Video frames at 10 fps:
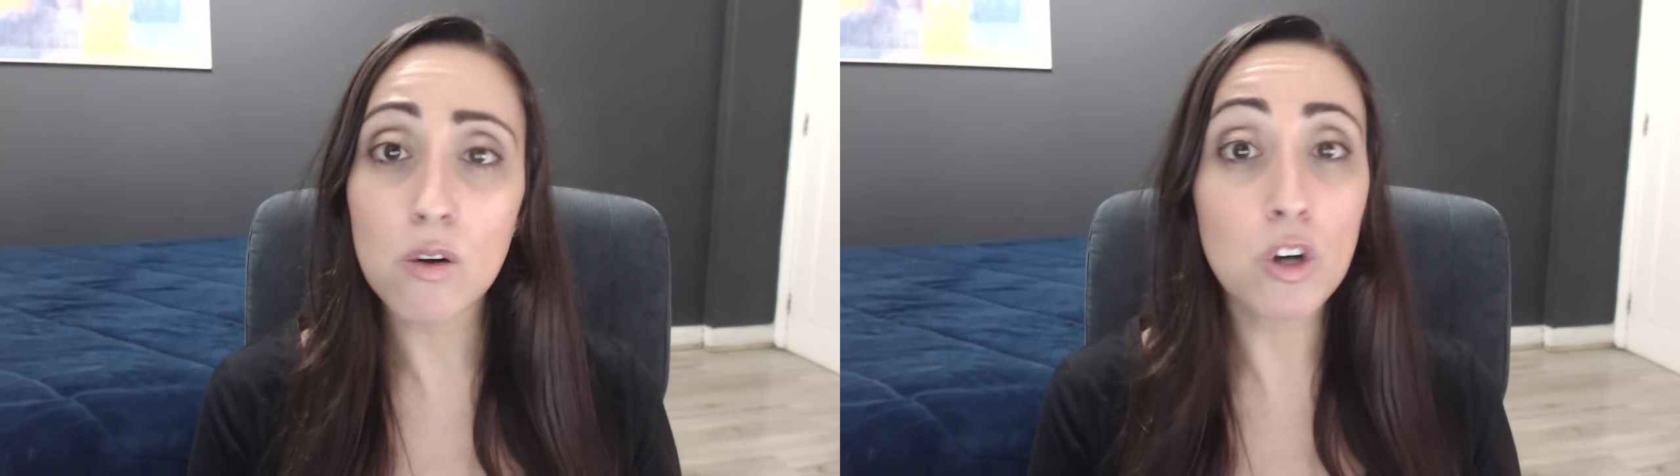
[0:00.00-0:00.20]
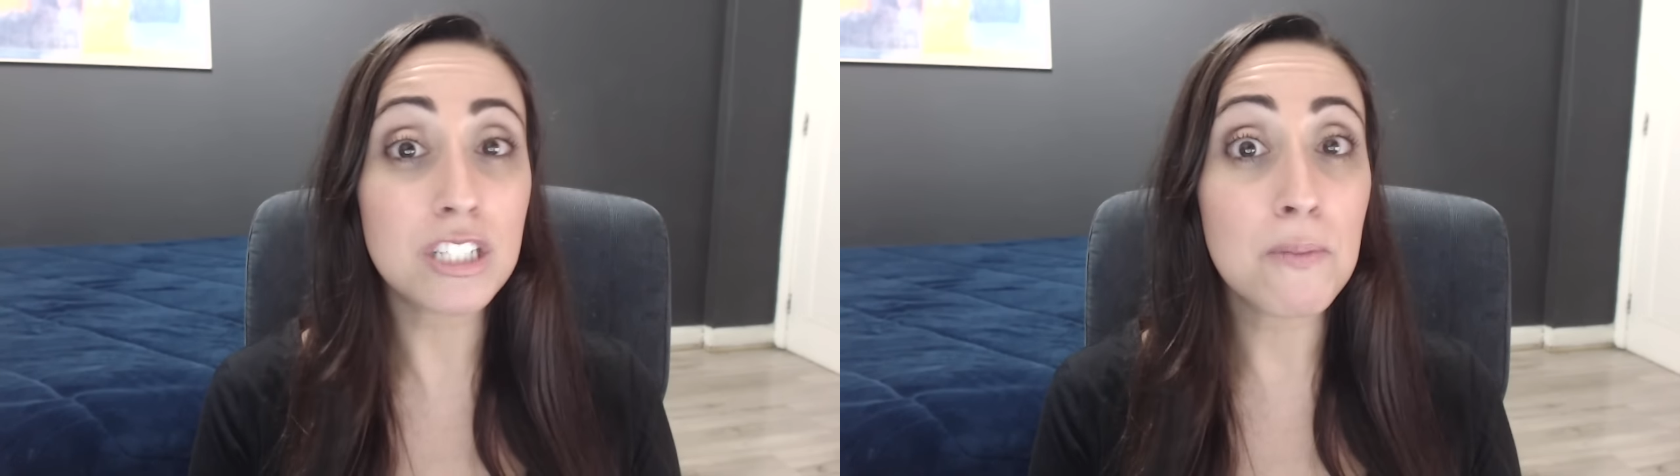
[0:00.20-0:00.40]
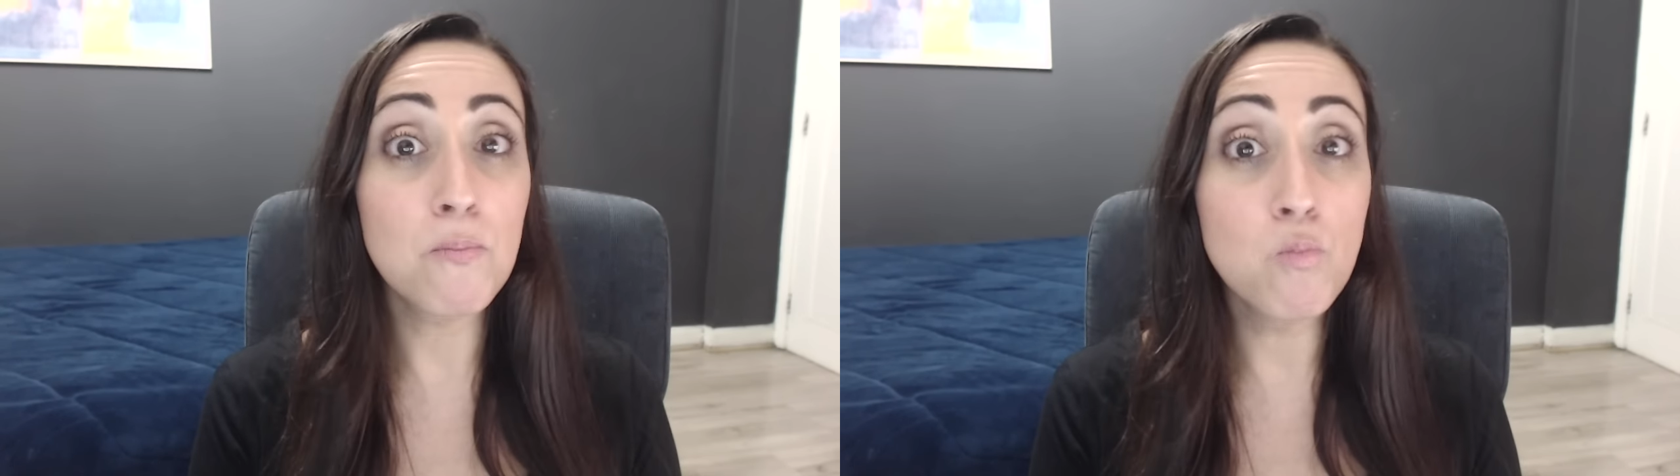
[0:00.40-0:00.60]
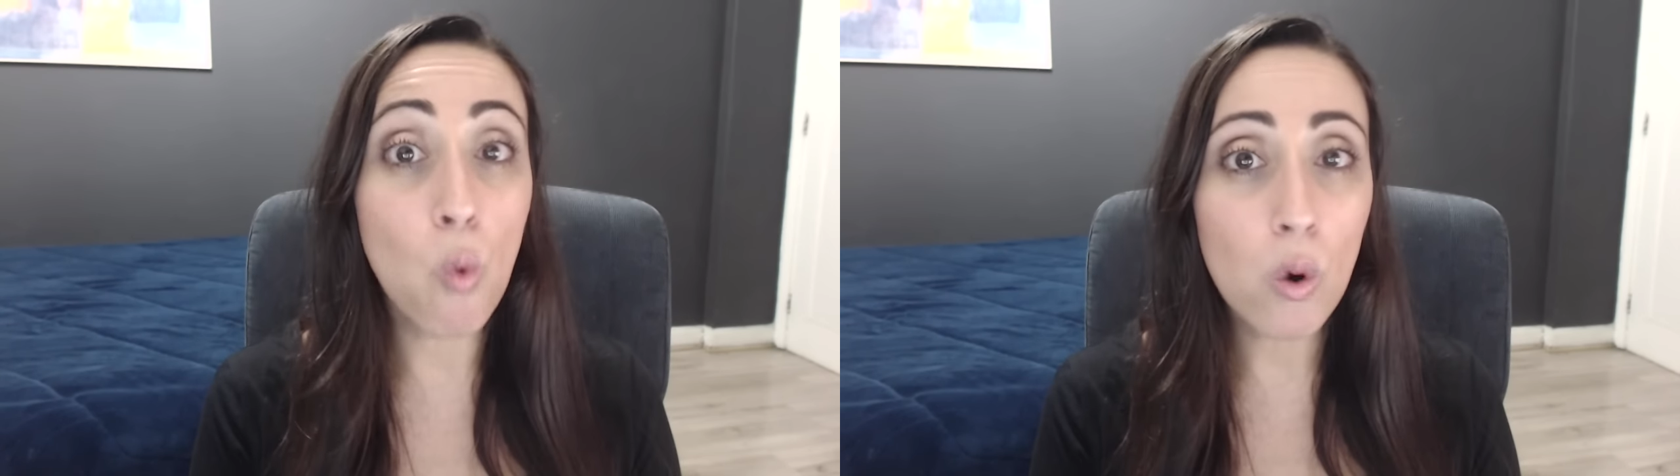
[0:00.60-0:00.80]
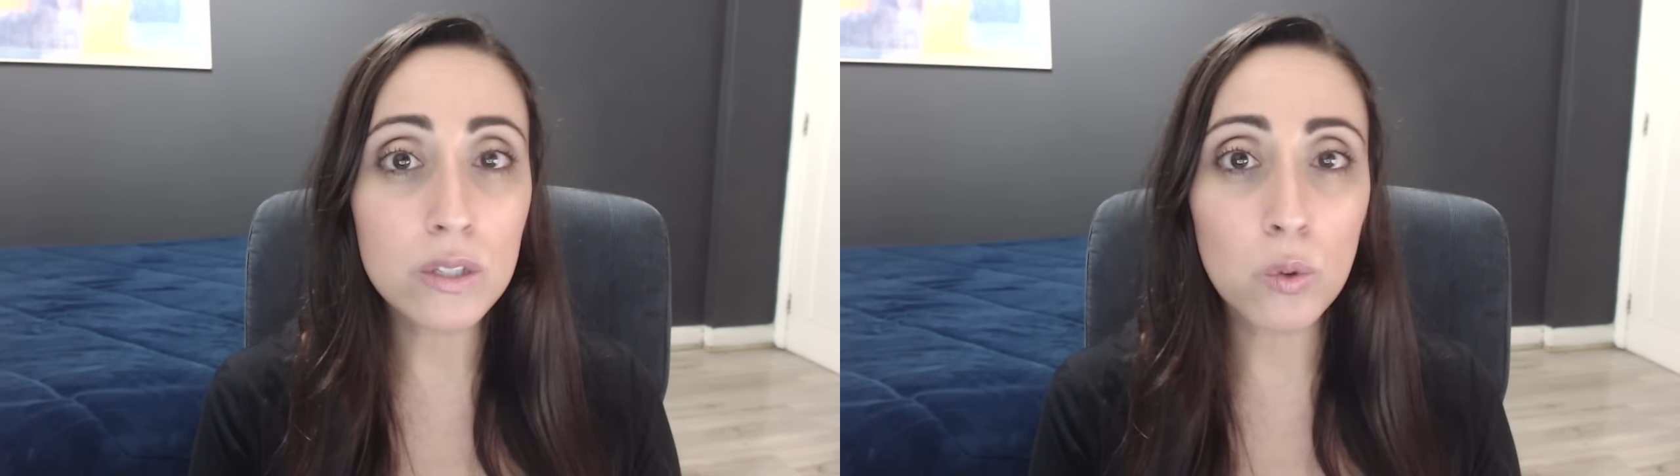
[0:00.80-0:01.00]
eu gostei
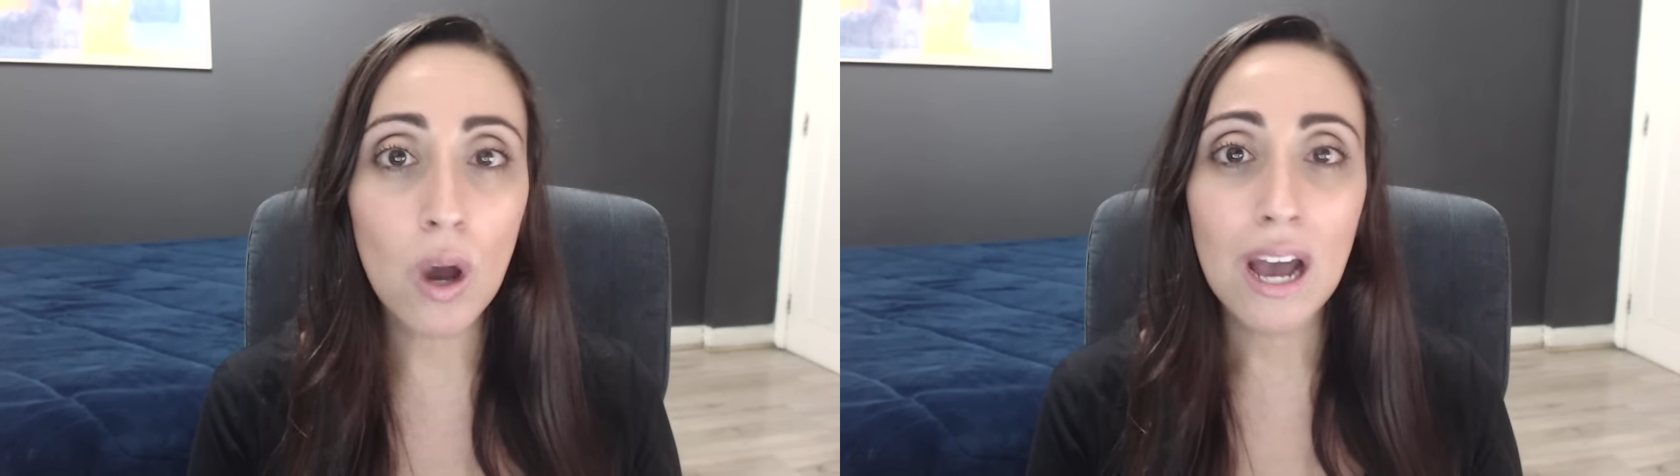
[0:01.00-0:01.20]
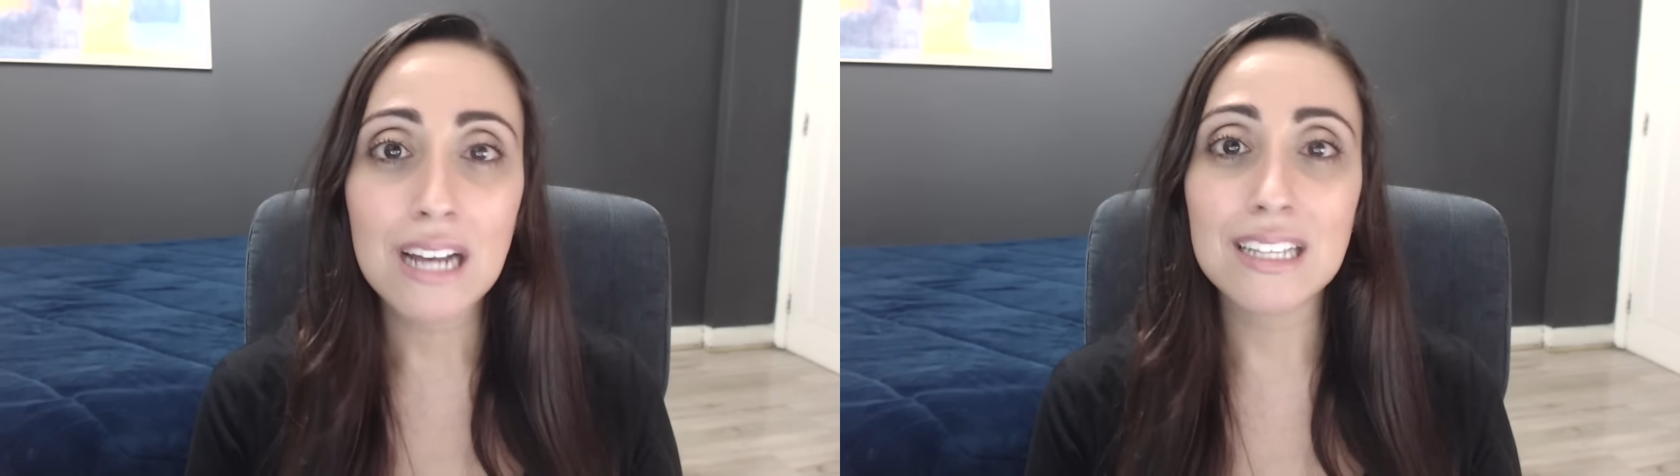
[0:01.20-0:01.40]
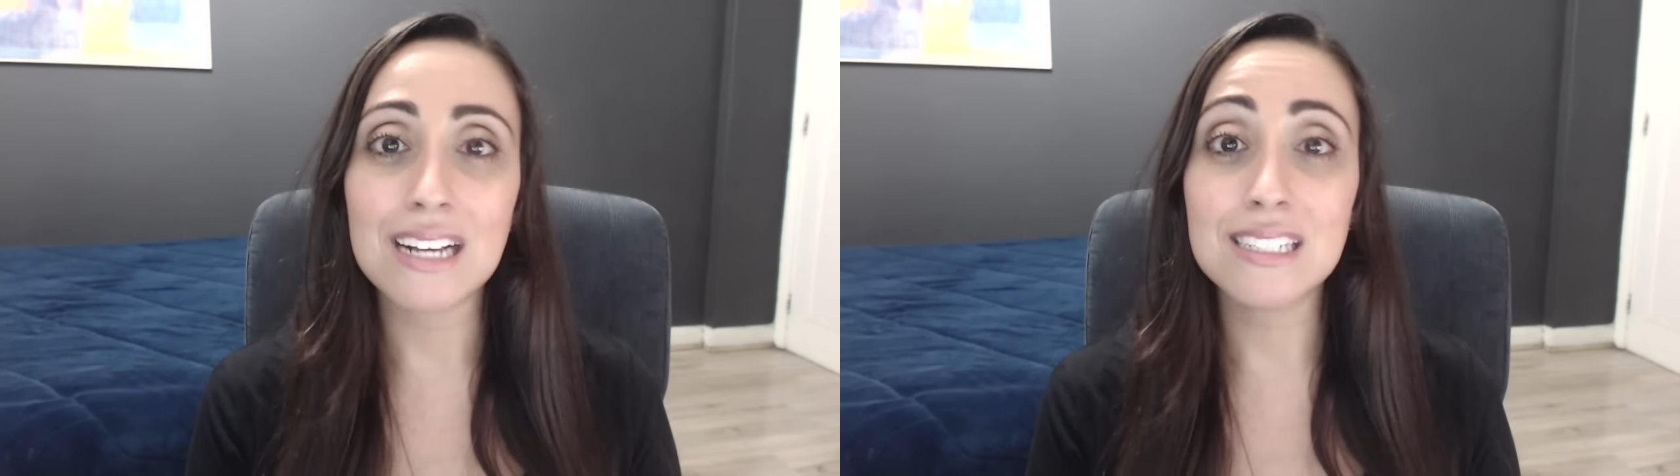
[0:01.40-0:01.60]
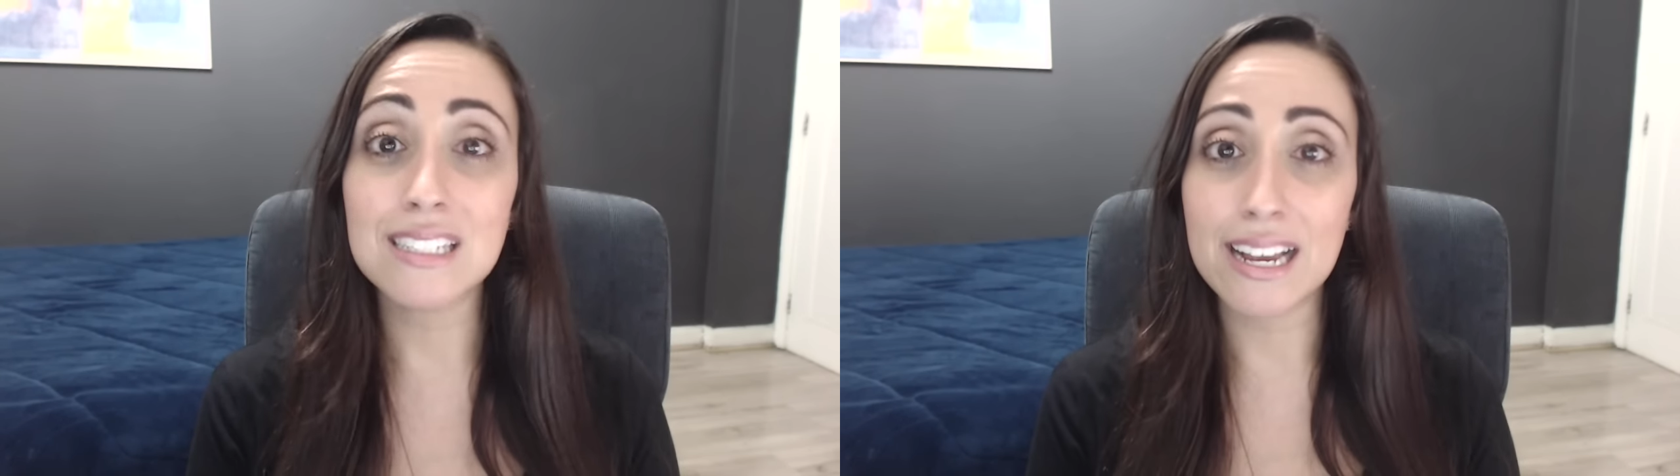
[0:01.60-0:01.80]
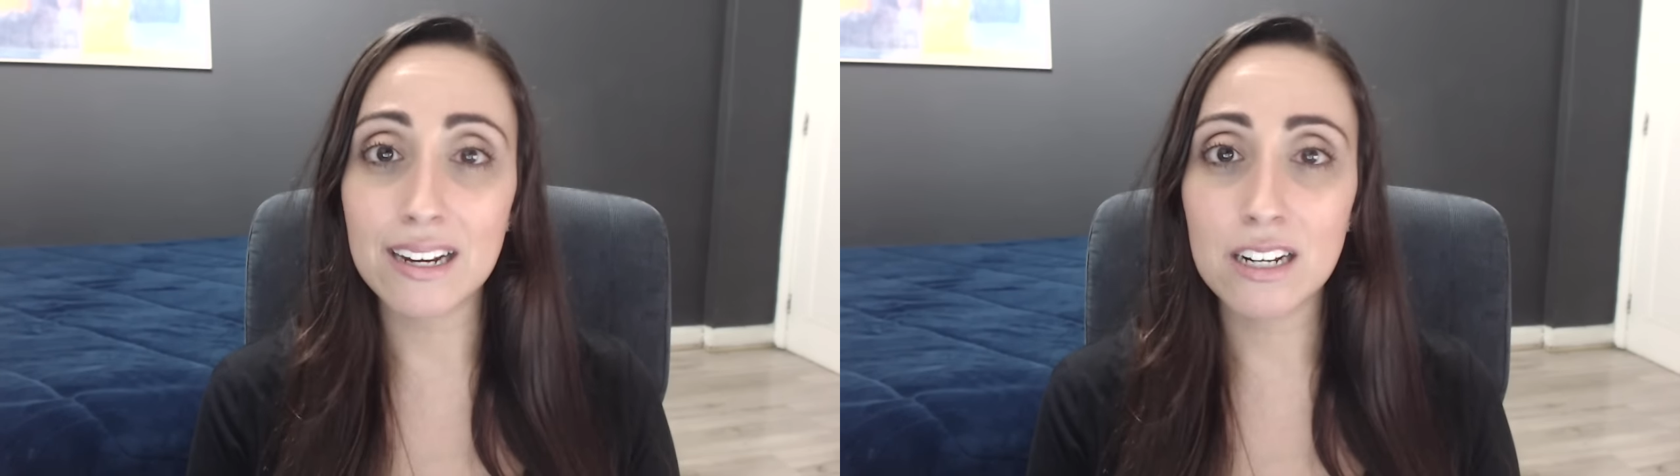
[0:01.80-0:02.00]
muito das
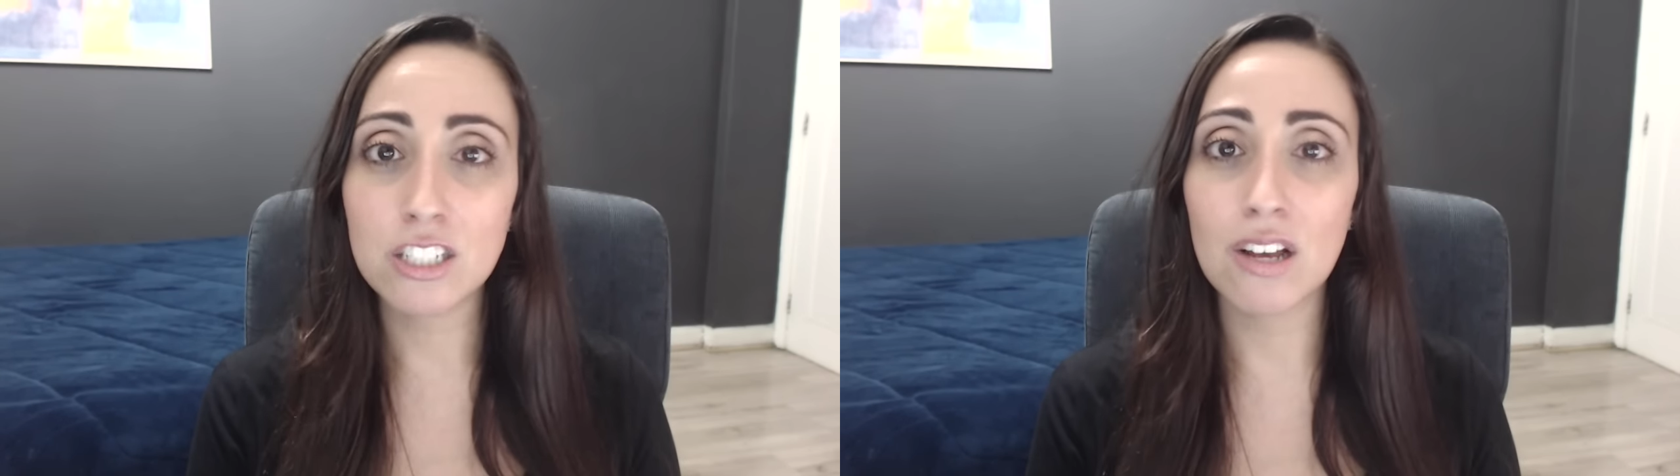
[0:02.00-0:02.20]
cenas,